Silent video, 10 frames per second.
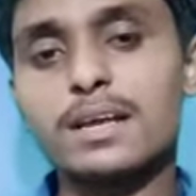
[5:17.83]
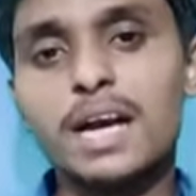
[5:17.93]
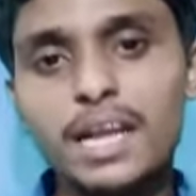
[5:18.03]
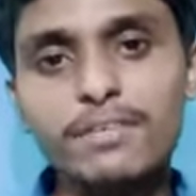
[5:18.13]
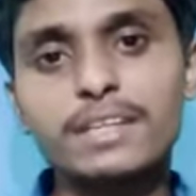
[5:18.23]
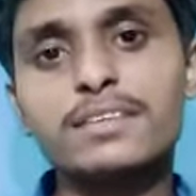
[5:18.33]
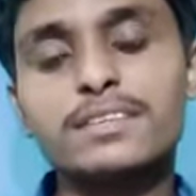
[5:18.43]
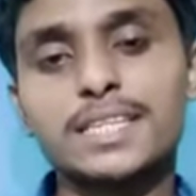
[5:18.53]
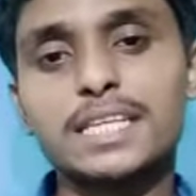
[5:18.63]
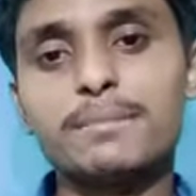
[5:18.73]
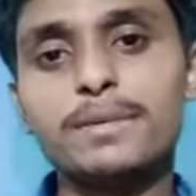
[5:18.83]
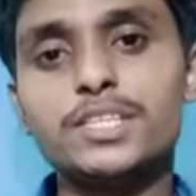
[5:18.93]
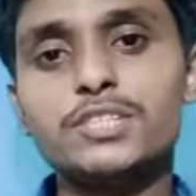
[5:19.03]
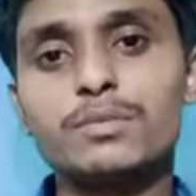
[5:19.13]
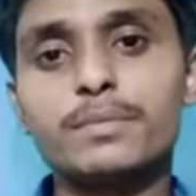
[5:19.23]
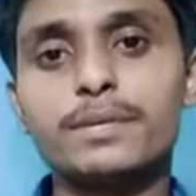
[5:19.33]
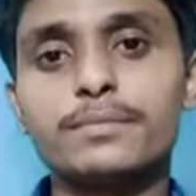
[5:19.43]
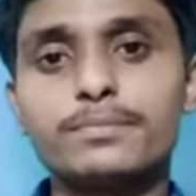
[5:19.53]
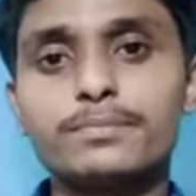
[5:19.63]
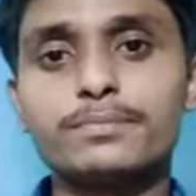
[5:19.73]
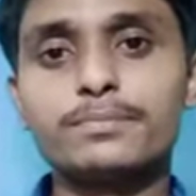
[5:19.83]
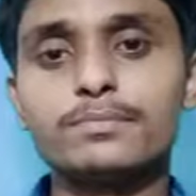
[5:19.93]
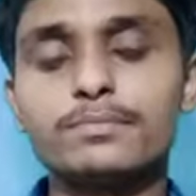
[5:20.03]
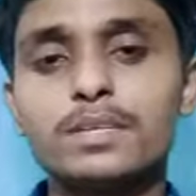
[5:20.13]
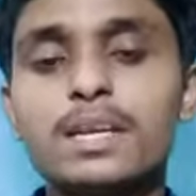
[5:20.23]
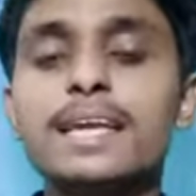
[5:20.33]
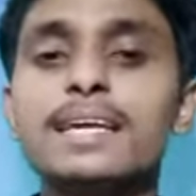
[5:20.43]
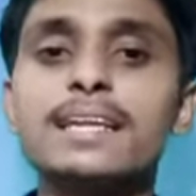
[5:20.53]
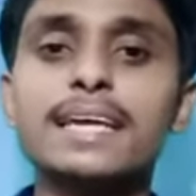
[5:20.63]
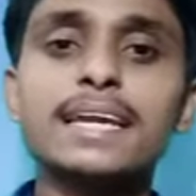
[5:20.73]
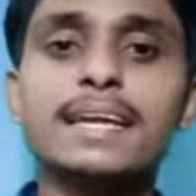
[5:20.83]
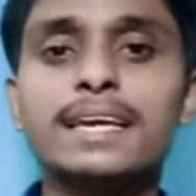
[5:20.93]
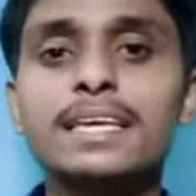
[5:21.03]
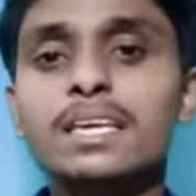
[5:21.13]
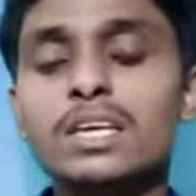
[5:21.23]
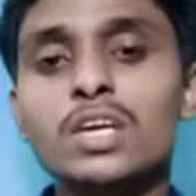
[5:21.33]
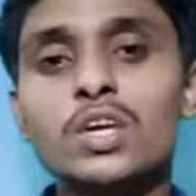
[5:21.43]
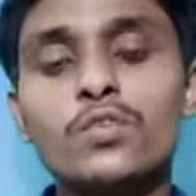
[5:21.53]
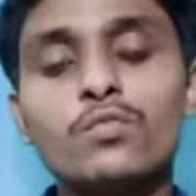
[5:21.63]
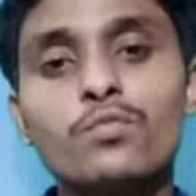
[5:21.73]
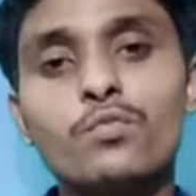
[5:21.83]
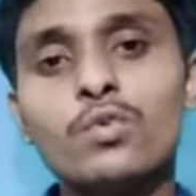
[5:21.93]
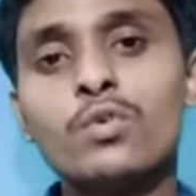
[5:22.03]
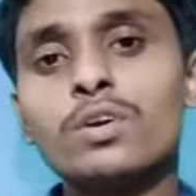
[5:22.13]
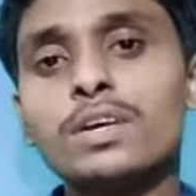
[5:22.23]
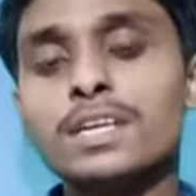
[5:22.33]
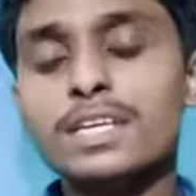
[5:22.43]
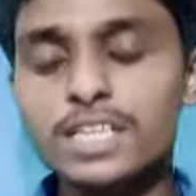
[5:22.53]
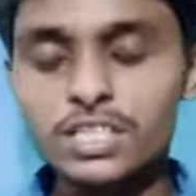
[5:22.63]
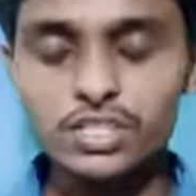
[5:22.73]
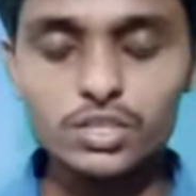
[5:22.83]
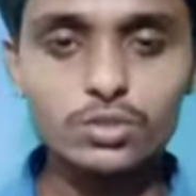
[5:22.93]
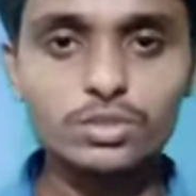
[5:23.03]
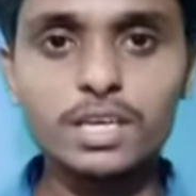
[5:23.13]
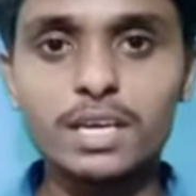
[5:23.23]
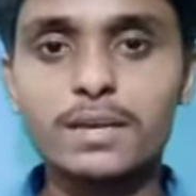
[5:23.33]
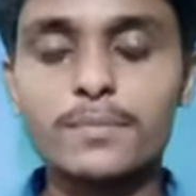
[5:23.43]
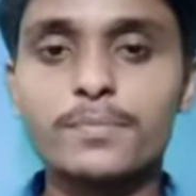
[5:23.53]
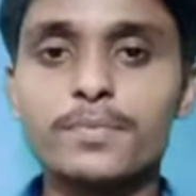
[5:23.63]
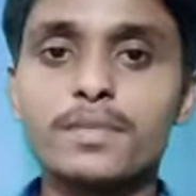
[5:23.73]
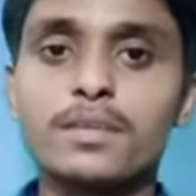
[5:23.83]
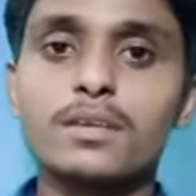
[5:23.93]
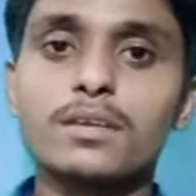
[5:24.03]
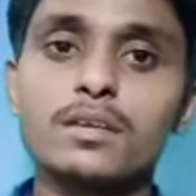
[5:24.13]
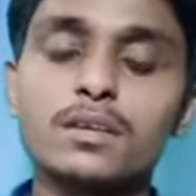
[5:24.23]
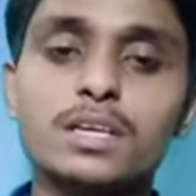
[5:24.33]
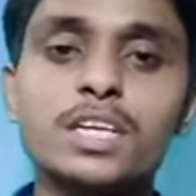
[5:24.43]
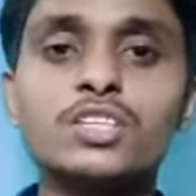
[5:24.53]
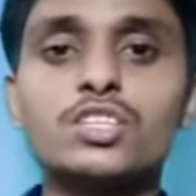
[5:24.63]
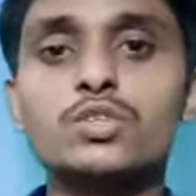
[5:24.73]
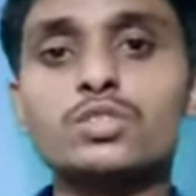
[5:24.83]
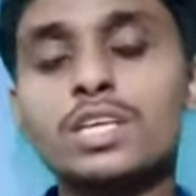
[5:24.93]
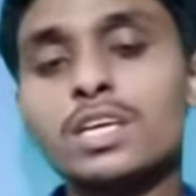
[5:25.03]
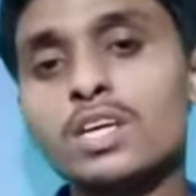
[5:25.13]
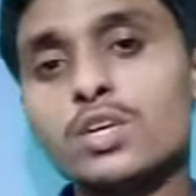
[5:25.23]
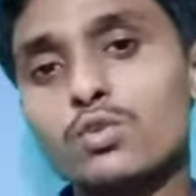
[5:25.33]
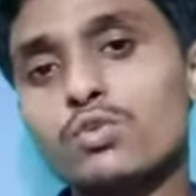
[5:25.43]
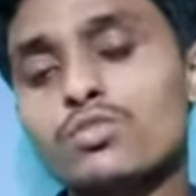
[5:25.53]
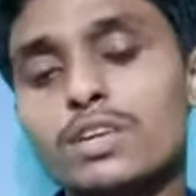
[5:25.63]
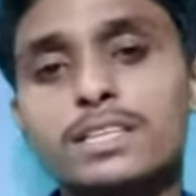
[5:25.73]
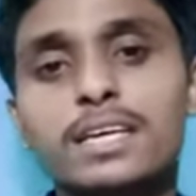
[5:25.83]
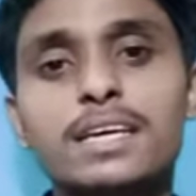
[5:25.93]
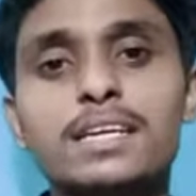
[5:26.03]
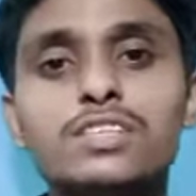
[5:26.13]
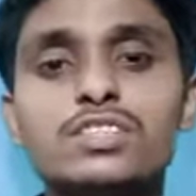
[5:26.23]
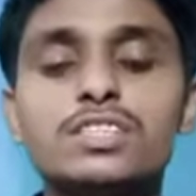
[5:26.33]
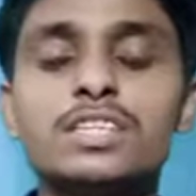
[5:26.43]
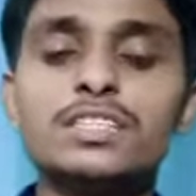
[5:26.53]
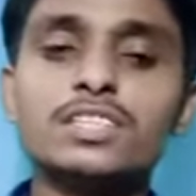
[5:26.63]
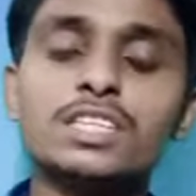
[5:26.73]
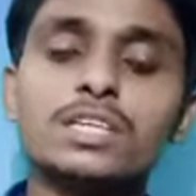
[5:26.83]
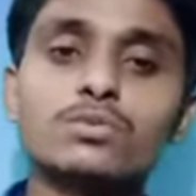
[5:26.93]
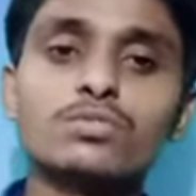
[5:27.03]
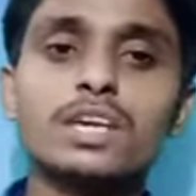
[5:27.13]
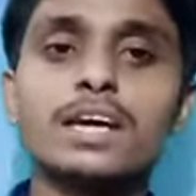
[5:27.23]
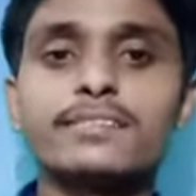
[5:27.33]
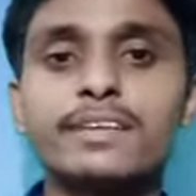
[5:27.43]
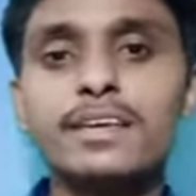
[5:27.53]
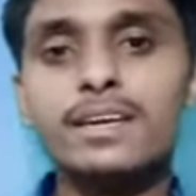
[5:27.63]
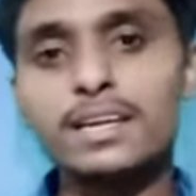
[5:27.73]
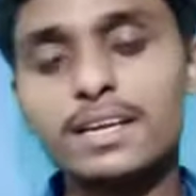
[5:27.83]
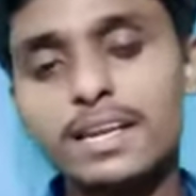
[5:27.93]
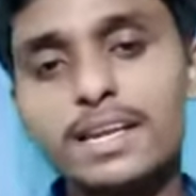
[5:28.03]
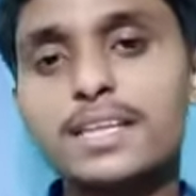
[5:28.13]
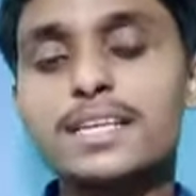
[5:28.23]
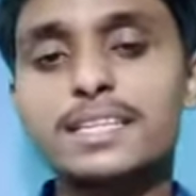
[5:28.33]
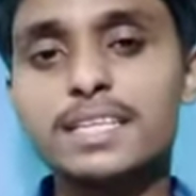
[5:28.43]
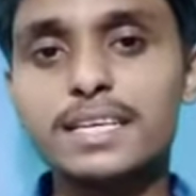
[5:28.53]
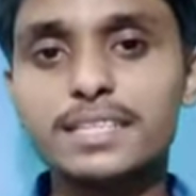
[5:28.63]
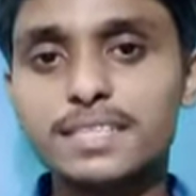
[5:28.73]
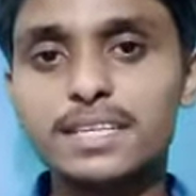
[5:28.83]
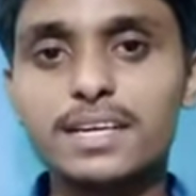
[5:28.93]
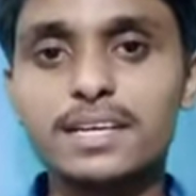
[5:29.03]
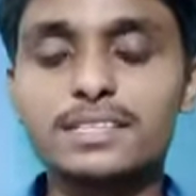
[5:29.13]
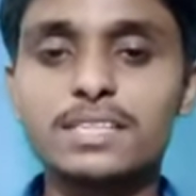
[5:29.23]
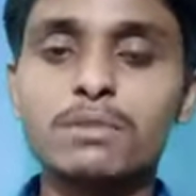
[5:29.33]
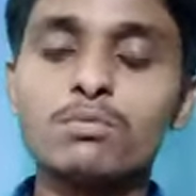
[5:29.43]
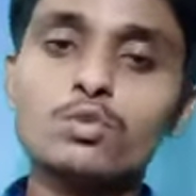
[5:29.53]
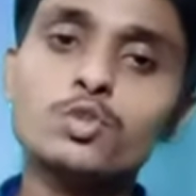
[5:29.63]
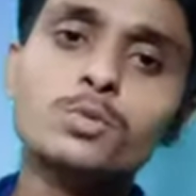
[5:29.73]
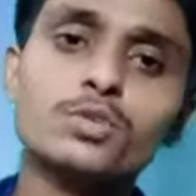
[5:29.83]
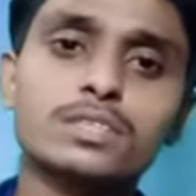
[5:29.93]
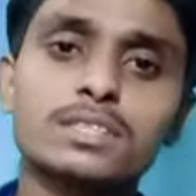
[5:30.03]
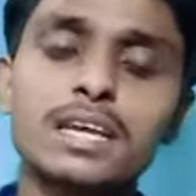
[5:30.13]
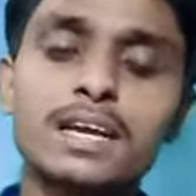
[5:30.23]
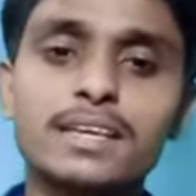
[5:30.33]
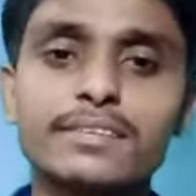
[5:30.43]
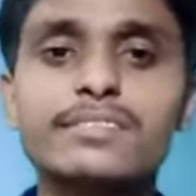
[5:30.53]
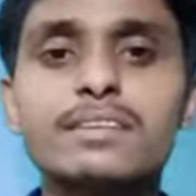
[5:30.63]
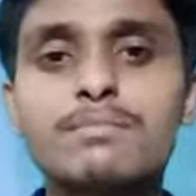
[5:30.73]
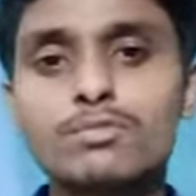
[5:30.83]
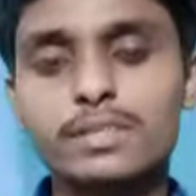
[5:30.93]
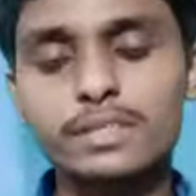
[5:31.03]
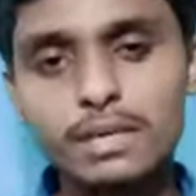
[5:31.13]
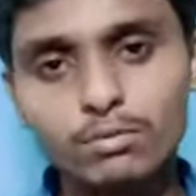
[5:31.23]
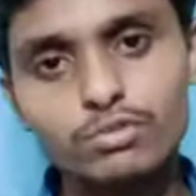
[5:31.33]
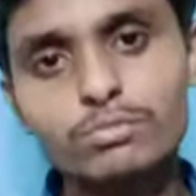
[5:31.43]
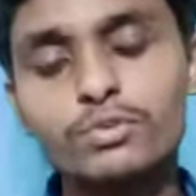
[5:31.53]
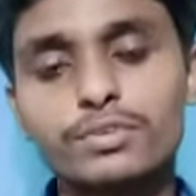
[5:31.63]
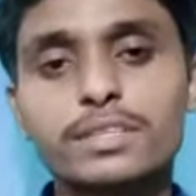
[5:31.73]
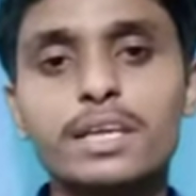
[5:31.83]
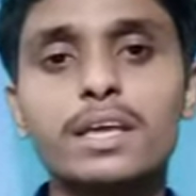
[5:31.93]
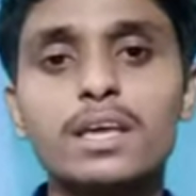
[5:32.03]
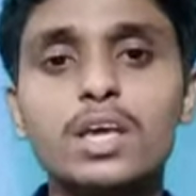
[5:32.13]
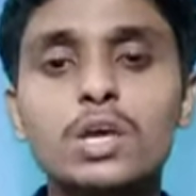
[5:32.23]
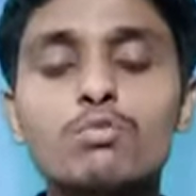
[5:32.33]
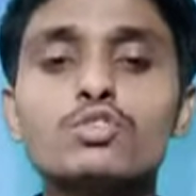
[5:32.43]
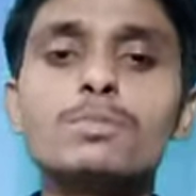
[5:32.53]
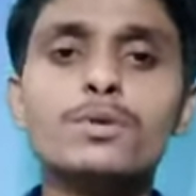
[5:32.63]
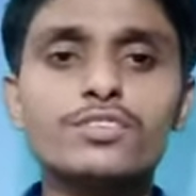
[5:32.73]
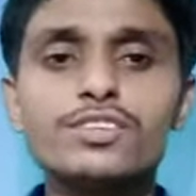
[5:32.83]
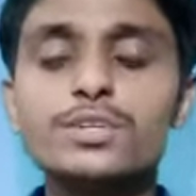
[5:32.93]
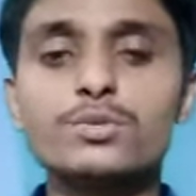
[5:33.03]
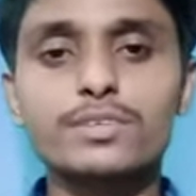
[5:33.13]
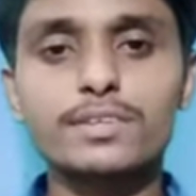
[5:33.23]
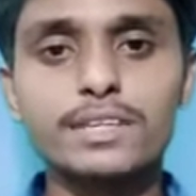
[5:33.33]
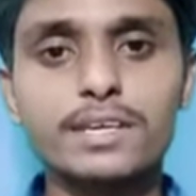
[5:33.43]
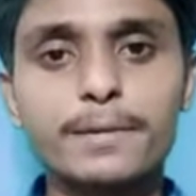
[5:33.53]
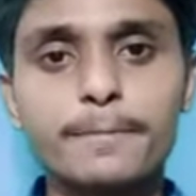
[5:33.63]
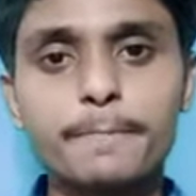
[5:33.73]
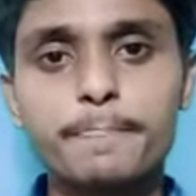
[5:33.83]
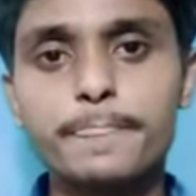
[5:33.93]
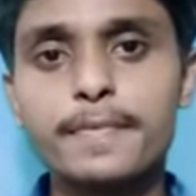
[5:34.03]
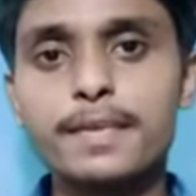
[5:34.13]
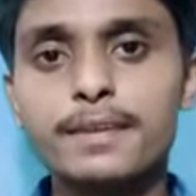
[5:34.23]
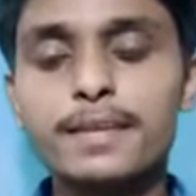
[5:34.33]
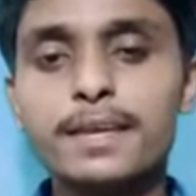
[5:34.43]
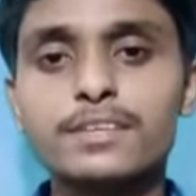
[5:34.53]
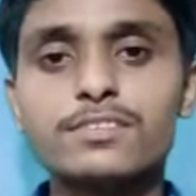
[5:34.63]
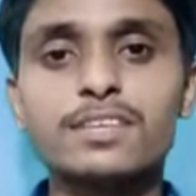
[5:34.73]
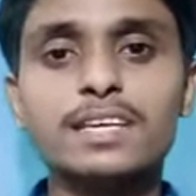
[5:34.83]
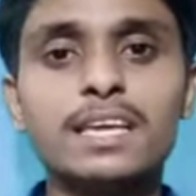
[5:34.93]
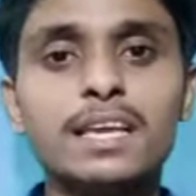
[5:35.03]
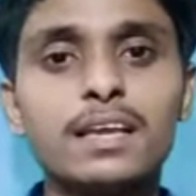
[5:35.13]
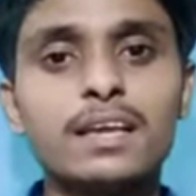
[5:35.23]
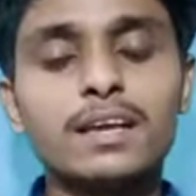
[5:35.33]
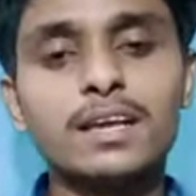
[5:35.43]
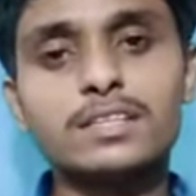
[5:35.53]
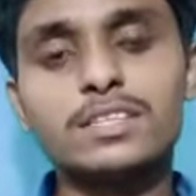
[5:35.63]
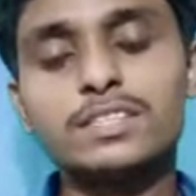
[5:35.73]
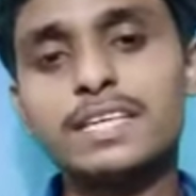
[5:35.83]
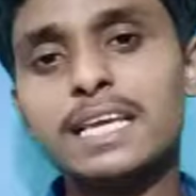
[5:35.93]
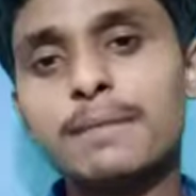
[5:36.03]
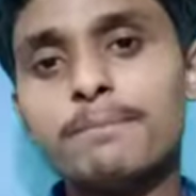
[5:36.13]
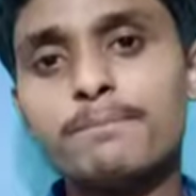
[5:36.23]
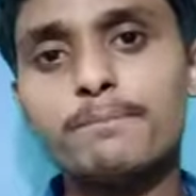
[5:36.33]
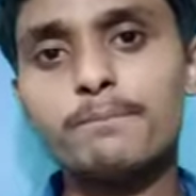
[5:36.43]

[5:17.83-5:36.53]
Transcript: हर व्यक्ति चाहता है अपने जीवन में लेकिन कहीं ना कहीं वो इन चीज़ों से इन चीज़ों से रुष्ट जाता है या इन ये चीज़ें उसके हाथ से निकल जाती हैं किसी कारण चाहे वो कुछ भी हो सकता है रिलेशनशिप हो सकता है कुछ भी हो सकता है कुछ भी वो चीज़ें हो सकती हैं ठीक है जिससे कि जिससे कि हम